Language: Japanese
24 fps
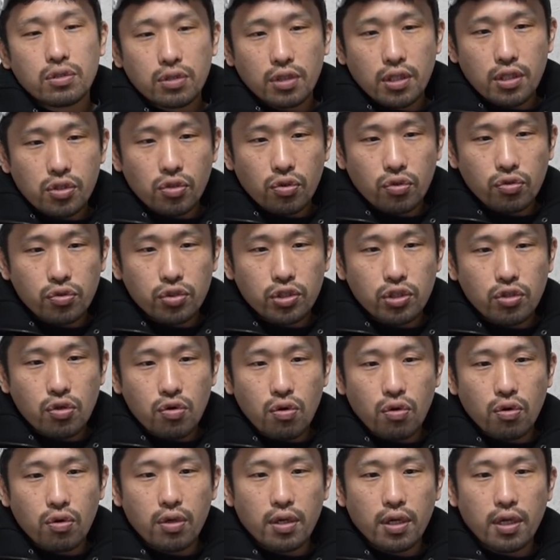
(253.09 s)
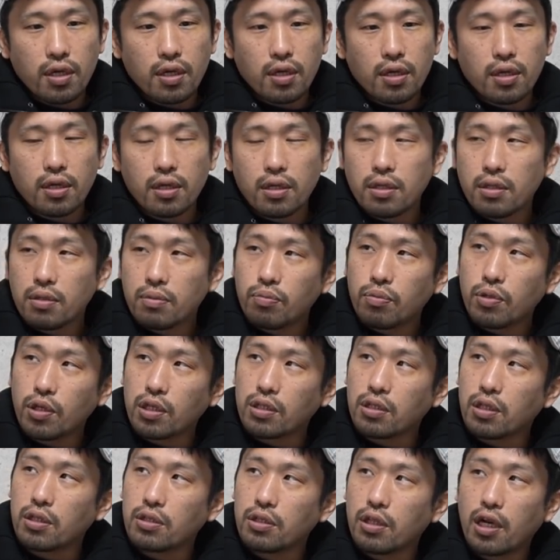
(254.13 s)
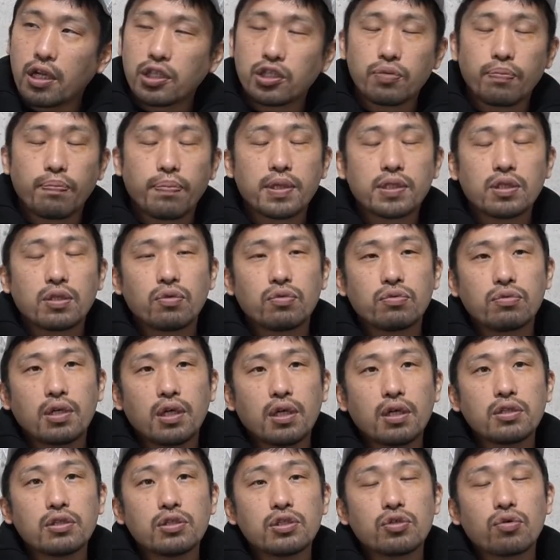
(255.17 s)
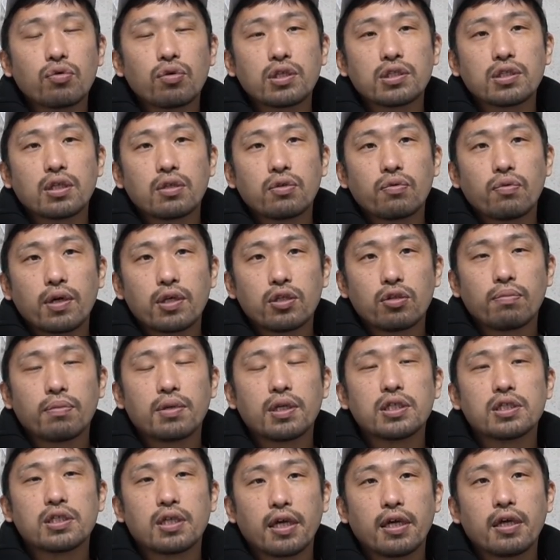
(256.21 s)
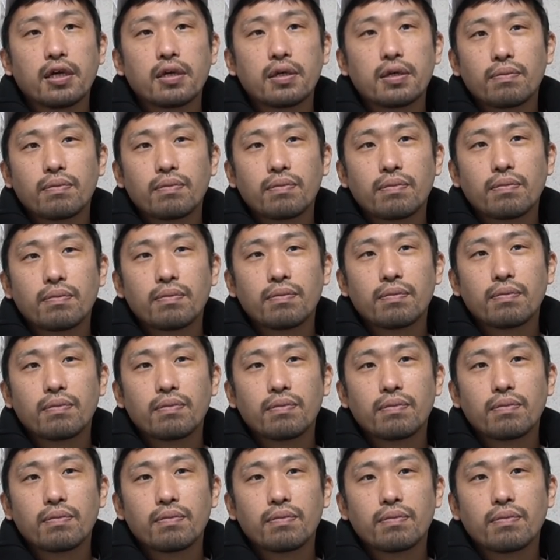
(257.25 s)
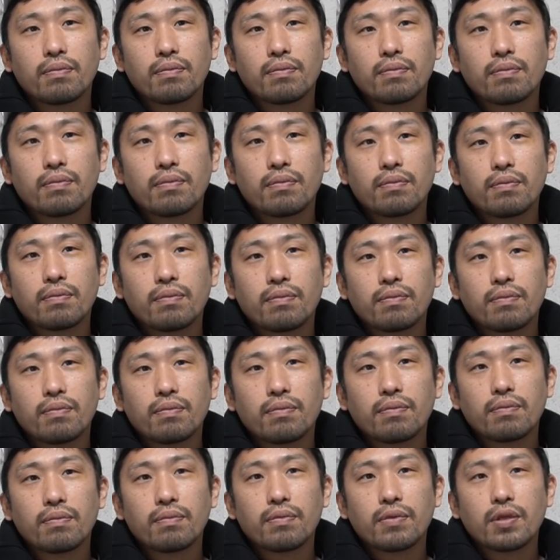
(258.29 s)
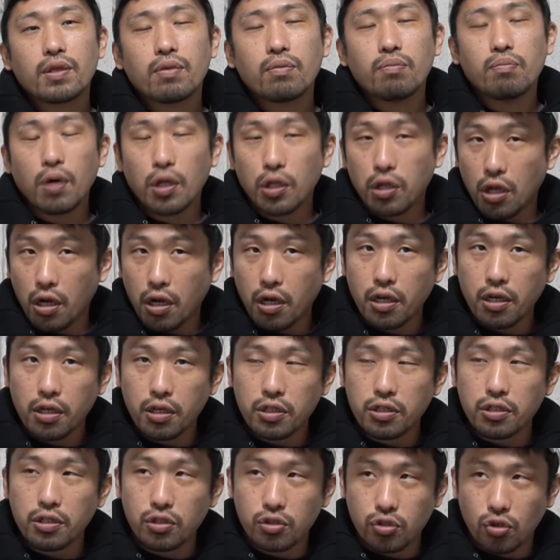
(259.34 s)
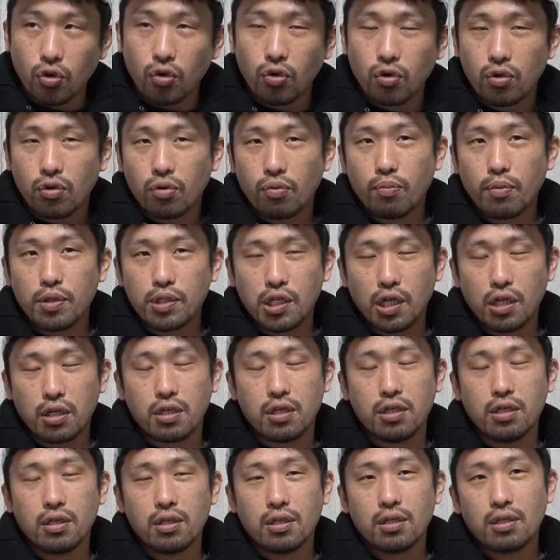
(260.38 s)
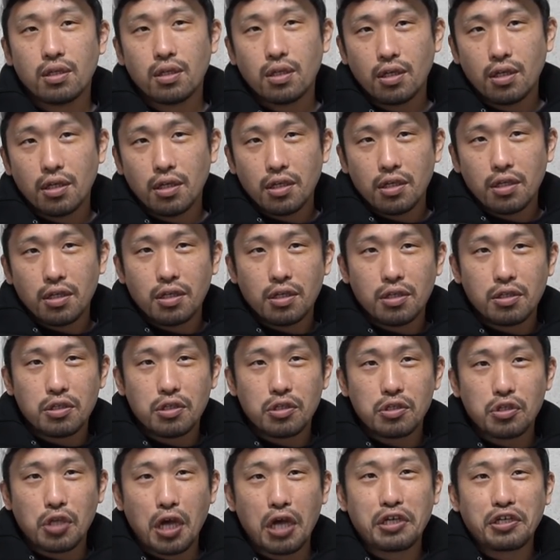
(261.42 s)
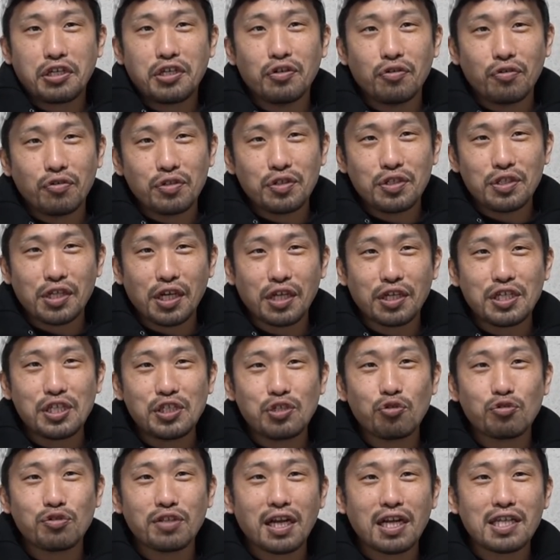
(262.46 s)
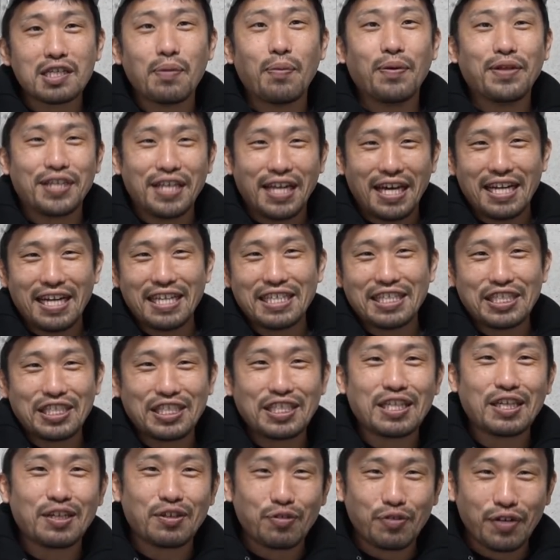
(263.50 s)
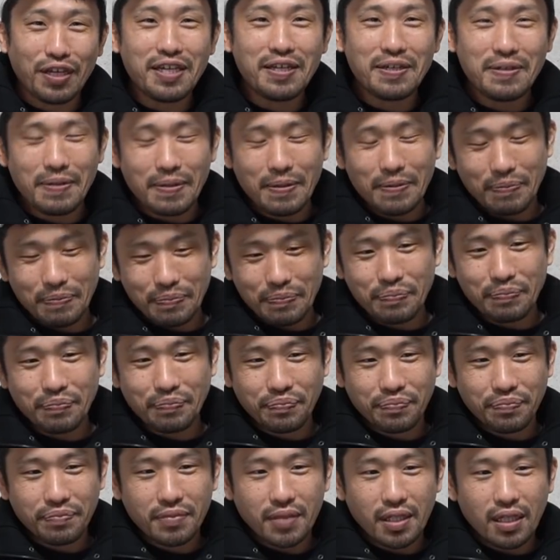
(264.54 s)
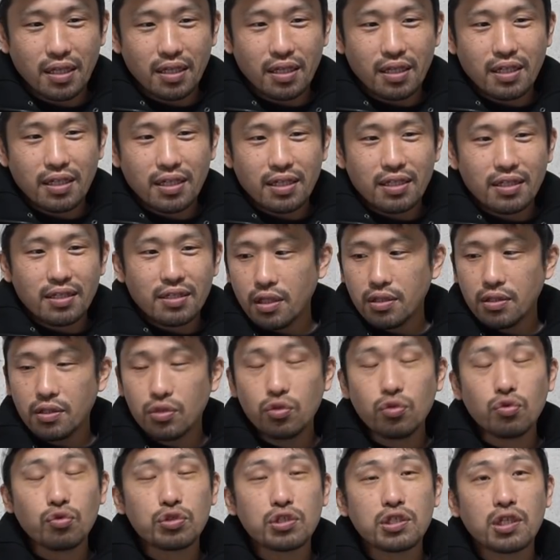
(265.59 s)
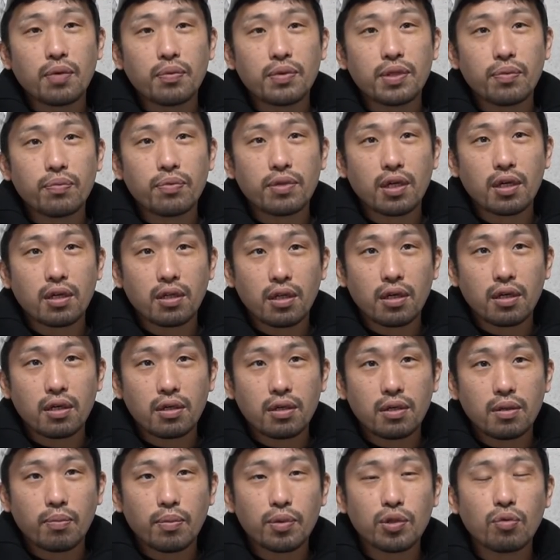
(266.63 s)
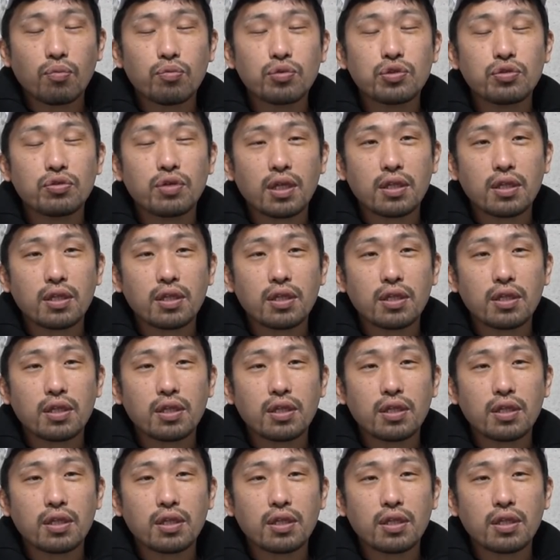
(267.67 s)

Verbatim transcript: でそのうちの、えー、だから70%ぐらいが西岡さんのファイトマネーじゃないまあまあ高いは高いよねまあ高いでしょう、うん、まあさっきさっきのさっき1億7000万って話してたけどね、まあまあねでちょっと調べてみたらねまた面白い